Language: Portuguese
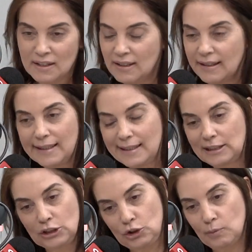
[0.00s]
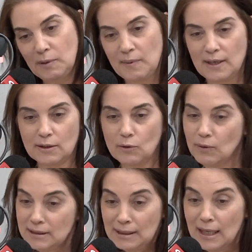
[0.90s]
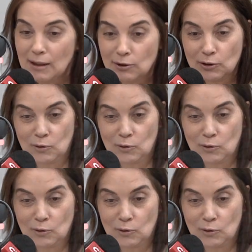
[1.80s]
é, de uma marca, ou até quando eu